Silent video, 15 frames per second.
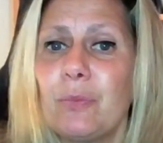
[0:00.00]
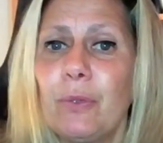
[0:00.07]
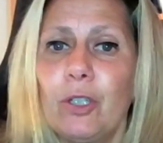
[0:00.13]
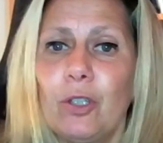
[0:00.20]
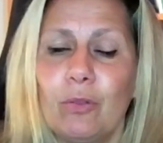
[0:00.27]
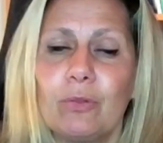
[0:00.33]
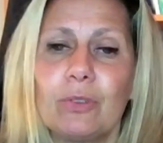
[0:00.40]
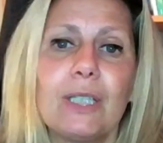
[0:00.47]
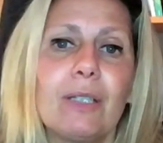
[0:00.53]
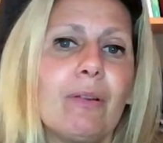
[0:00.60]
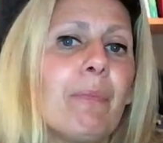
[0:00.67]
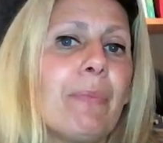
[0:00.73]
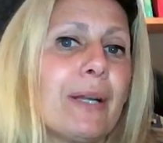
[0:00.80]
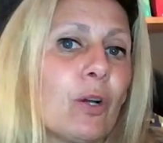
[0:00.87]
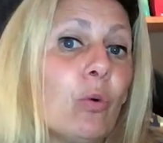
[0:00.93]
Bueno,
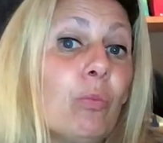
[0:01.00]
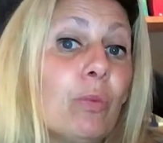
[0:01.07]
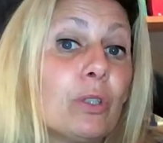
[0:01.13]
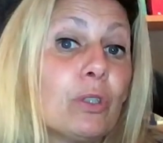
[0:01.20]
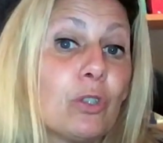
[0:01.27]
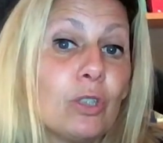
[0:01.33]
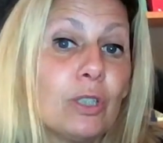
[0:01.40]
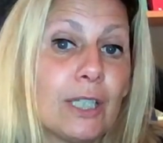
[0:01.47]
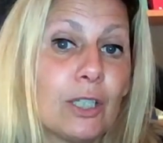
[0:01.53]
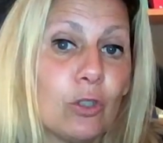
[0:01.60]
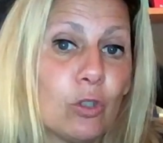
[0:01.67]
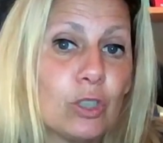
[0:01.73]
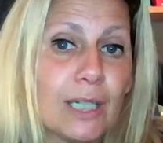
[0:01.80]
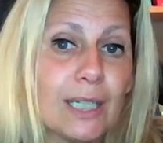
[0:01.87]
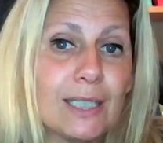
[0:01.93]
sirven para un montón de
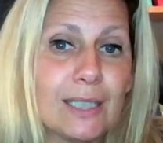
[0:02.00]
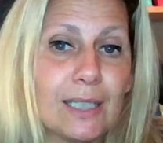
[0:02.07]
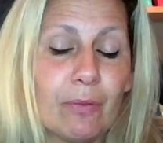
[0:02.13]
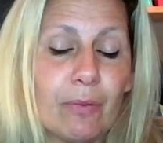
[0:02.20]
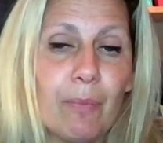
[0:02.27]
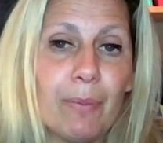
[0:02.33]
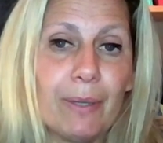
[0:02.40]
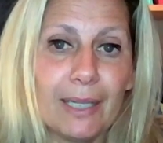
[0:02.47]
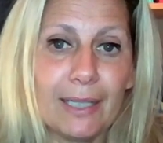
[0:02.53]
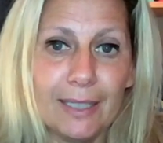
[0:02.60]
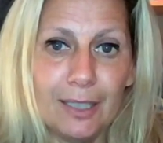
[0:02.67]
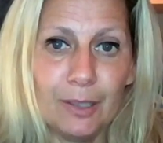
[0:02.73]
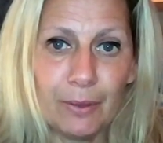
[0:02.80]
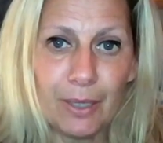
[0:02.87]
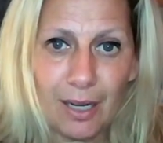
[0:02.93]
cosas, sirven para
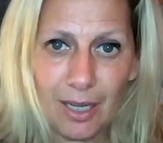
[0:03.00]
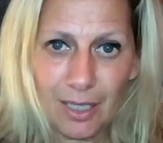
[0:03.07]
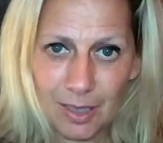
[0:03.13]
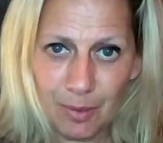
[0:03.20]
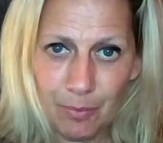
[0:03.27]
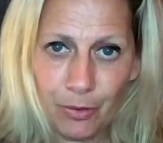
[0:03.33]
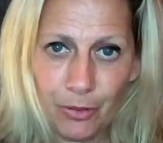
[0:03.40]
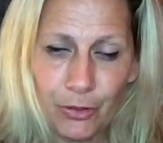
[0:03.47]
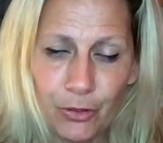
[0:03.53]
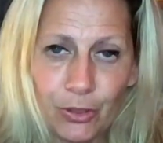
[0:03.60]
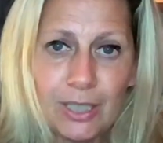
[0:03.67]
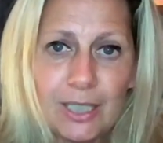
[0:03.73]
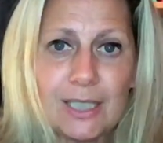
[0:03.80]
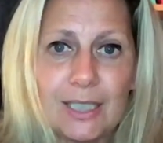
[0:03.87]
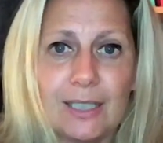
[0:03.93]
equilibrar las
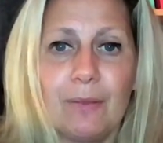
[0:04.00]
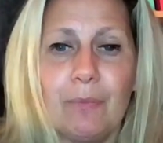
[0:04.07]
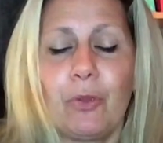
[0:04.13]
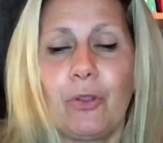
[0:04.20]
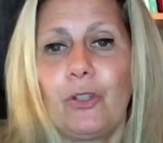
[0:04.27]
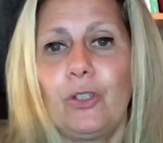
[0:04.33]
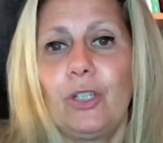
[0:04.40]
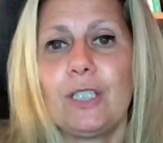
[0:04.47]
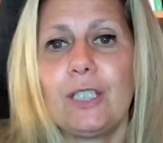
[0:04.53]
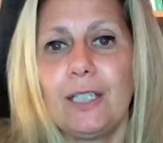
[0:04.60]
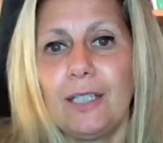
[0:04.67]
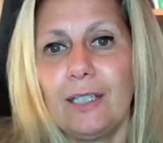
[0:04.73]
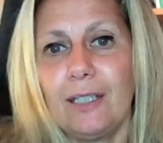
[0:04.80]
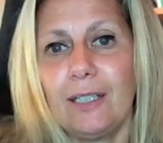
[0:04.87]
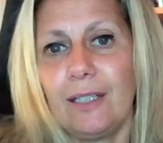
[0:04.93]
emociones, emociones
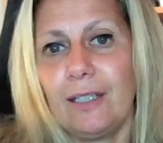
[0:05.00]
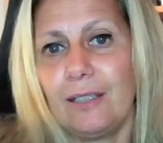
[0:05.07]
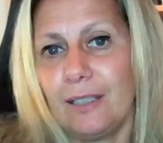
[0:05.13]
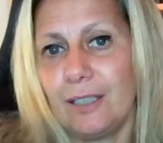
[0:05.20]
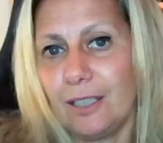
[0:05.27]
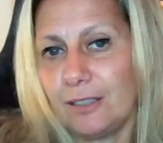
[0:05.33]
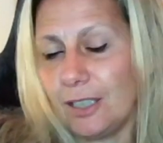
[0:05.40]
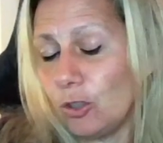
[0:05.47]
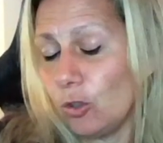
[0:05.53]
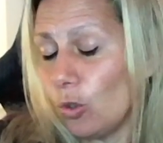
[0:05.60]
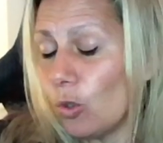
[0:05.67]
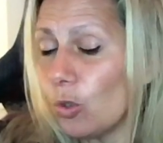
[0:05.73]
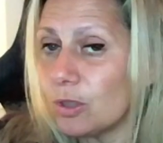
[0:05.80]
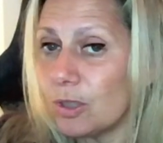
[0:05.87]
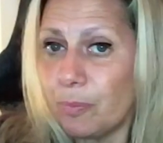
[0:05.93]
de,
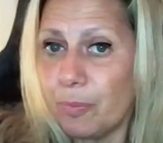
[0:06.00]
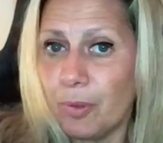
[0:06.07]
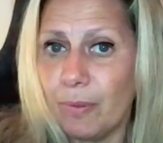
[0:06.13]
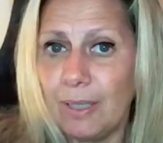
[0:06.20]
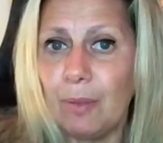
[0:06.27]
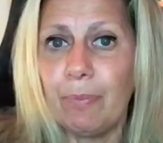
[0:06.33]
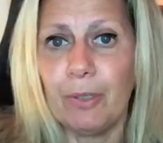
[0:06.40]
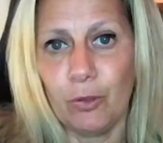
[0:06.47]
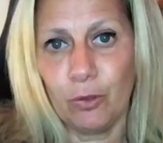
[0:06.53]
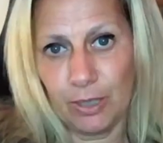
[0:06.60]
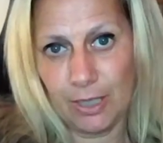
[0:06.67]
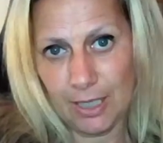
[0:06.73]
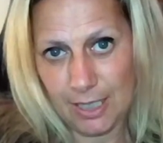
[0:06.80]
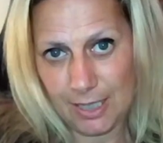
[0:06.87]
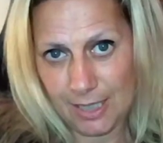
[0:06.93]
todo tipo, ¿vale? Pero
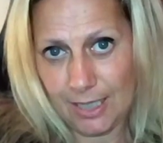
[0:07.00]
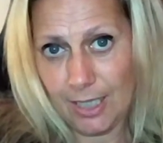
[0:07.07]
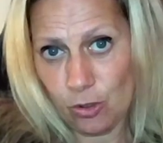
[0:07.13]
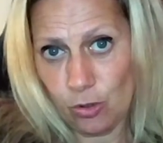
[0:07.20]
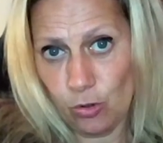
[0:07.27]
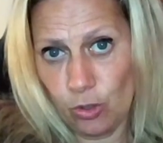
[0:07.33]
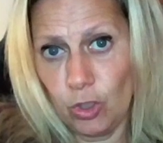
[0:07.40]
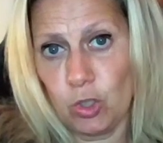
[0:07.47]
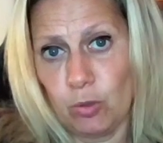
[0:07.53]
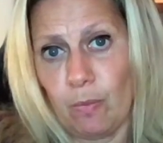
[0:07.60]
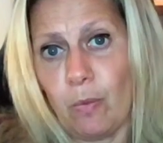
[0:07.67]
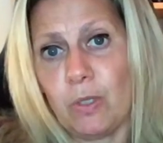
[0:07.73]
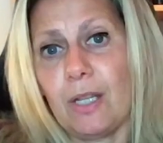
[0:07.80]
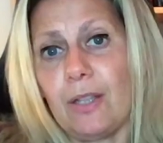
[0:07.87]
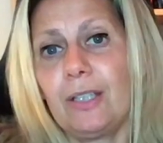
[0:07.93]
en este caso hoy nos
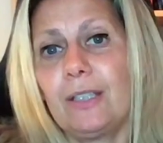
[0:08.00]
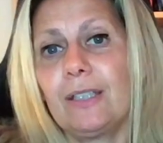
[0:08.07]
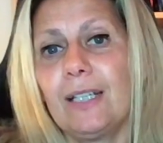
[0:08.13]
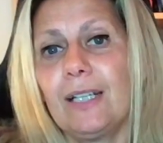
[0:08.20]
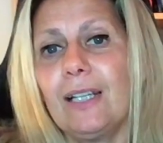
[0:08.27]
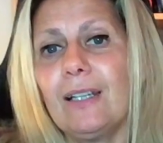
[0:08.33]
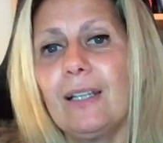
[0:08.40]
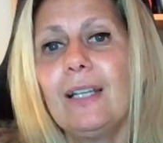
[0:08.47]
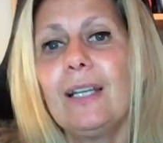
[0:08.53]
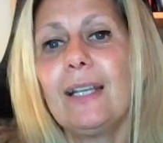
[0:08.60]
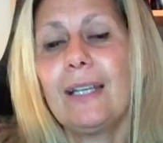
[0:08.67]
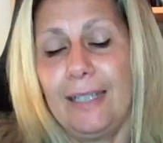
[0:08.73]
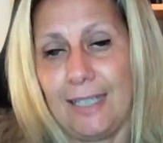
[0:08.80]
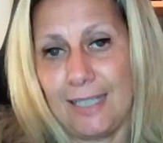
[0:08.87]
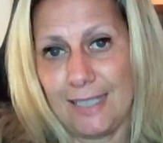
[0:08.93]
vamos a centrar
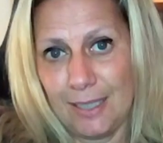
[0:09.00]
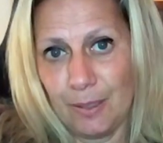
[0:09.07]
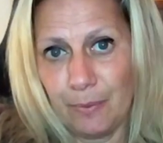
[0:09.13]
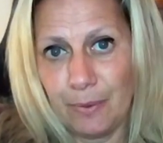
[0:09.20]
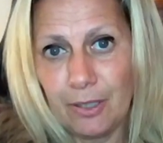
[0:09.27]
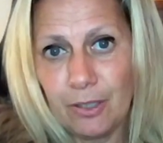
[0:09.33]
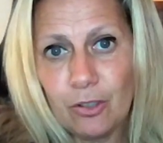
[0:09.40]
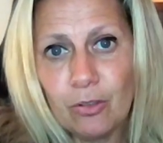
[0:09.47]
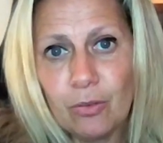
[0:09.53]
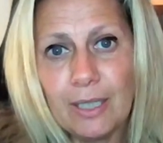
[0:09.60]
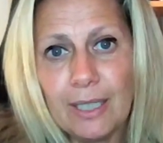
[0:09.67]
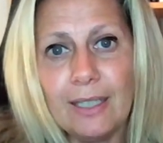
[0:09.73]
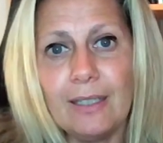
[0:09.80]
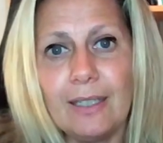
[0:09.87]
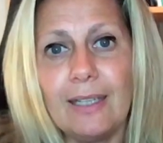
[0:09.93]
en este vídeo
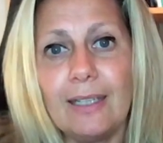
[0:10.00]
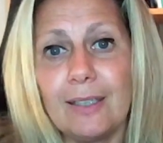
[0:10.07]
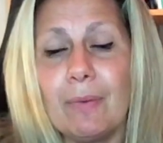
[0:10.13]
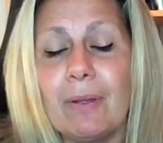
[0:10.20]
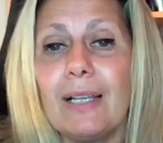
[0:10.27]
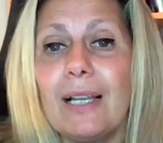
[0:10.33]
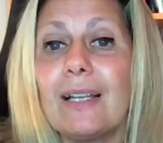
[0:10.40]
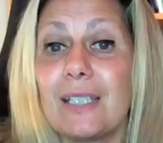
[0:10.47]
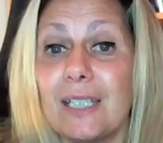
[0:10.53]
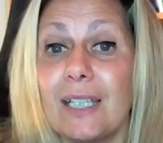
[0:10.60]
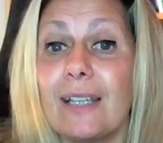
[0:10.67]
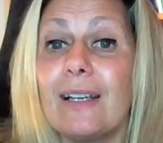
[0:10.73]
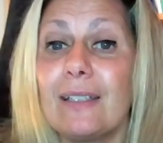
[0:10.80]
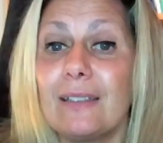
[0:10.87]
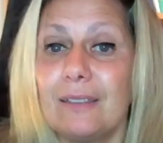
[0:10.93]
en el tema de la
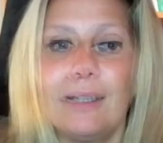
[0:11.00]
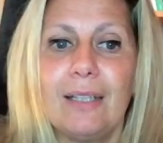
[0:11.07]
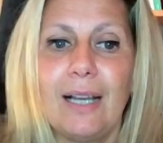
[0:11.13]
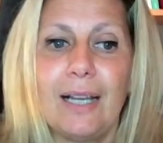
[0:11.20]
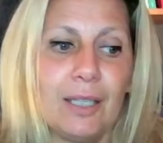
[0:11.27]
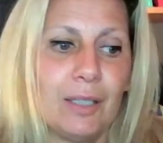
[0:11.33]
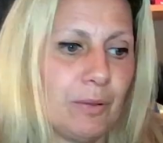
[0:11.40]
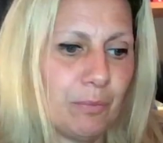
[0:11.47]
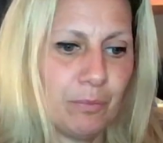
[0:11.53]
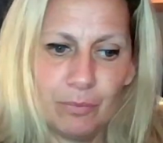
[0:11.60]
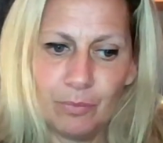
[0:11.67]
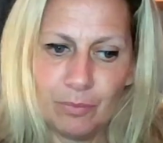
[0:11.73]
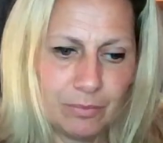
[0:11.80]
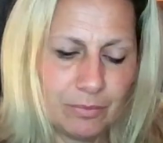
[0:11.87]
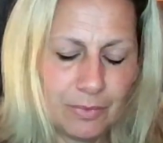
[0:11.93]
ansiedad. Hay
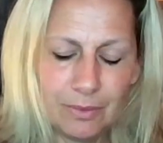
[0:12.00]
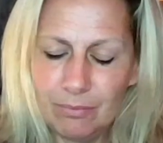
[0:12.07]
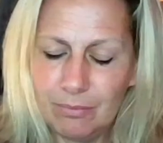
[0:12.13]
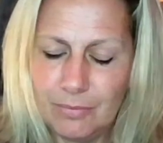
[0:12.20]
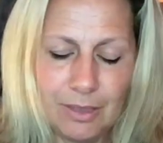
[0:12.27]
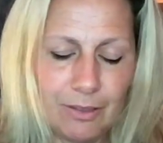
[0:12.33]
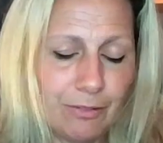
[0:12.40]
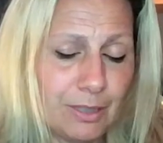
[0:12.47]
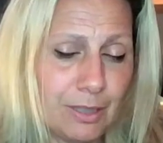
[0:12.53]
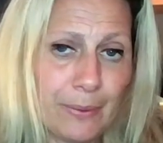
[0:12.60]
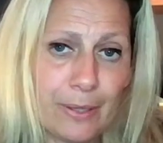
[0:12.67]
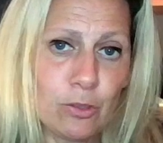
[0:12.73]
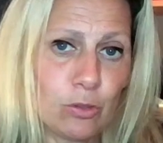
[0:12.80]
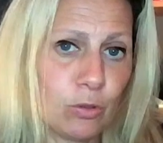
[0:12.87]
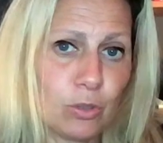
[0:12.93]
mm,
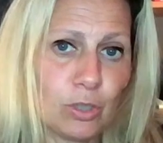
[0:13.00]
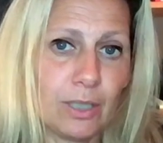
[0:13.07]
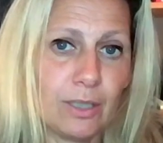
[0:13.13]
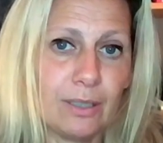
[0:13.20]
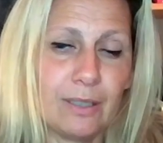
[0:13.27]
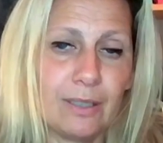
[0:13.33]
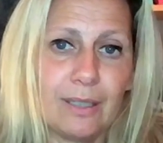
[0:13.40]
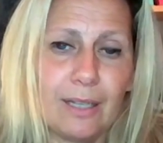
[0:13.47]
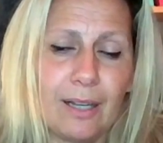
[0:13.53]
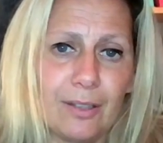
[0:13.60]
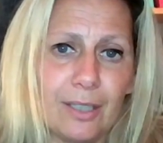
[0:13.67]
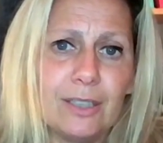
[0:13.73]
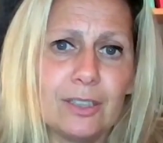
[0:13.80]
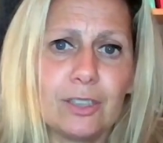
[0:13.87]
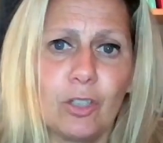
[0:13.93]
diversos eh,
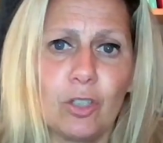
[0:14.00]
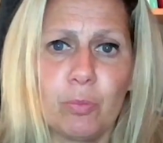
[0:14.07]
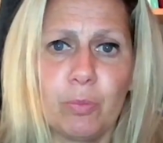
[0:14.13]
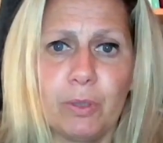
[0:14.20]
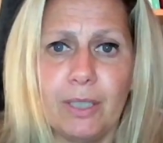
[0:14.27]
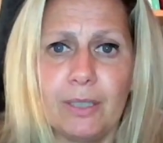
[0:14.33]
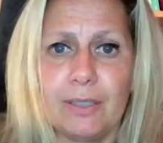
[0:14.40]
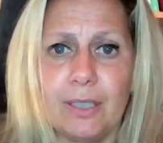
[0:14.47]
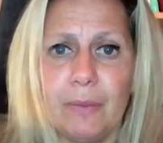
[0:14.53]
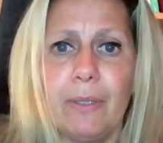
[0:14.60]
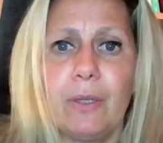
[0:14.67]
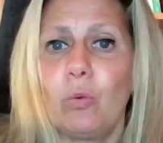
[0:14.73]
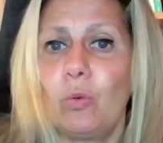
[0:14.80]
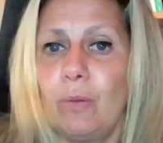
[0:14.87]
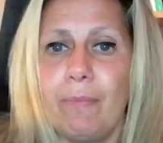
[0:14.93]
aceites que nos pueden
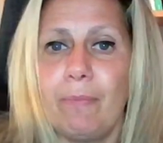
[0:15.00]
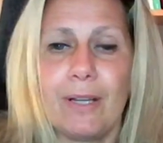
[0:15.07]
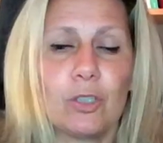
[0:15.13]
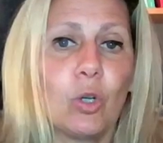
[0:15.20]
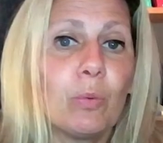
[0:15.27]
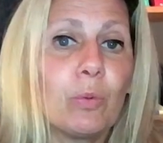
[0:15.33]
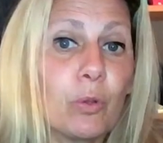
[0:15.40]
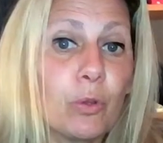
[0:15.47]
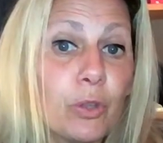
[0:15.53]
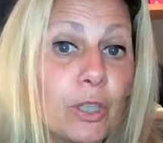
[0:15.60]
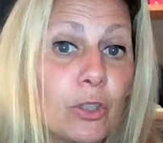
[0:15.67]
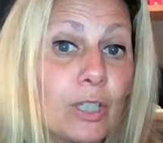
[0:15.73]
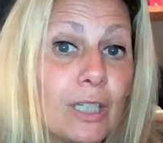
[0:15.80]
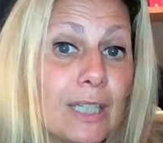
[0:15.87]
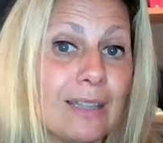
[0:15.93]
servir, el más
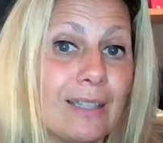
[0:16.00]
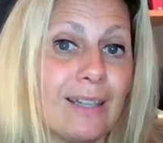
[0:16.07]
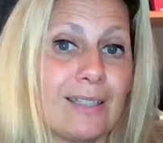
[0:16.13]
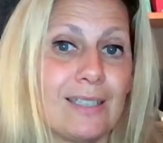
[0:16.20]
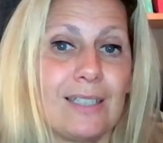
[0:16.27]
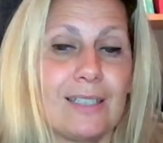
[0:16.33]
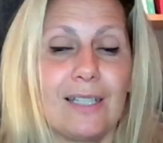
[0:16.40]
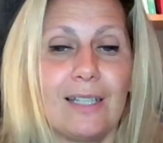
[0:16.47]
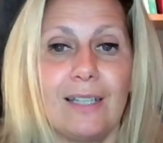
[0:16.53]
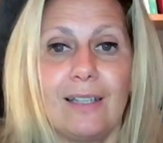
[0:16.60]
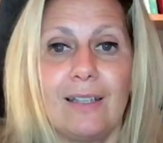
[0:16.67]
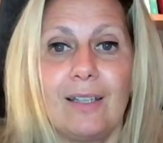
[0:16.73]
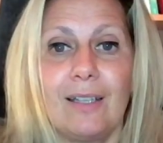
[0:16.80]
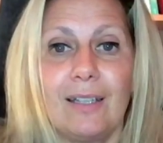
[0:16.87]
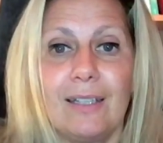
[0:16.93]
conocido quizás
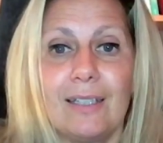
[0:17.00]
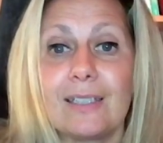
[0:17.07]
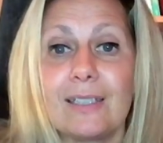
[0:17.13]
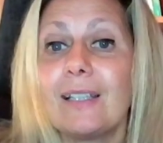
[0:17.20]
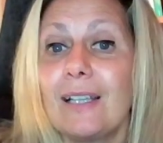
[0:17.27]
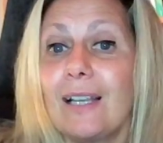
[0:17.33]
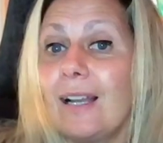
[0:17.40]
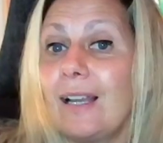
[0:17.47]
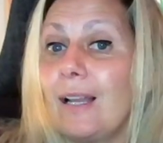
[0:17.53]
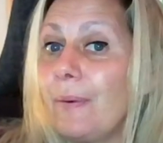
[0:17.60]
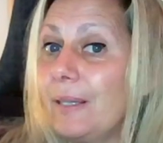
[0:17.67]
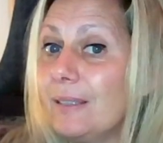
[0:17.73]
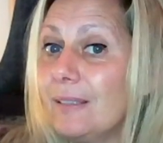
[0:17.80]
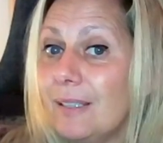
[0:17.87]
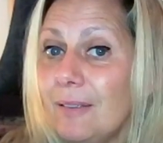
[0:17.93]
eh, es, el de la
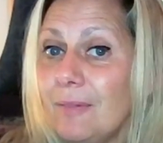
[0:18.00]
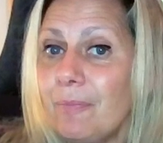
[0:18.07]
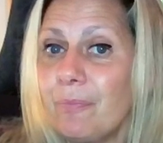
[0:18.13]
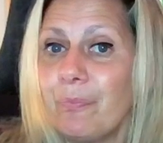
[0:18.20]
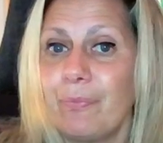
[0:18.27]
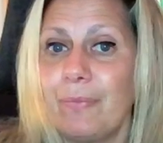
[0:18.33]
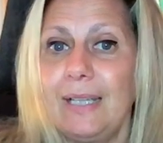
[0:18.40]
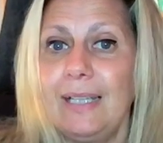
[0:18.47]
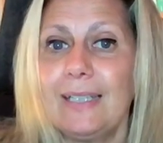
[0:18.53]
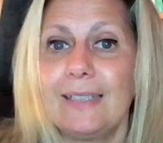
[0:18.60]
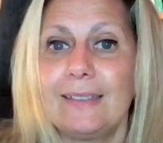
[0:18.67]
lavanda, ¿vale?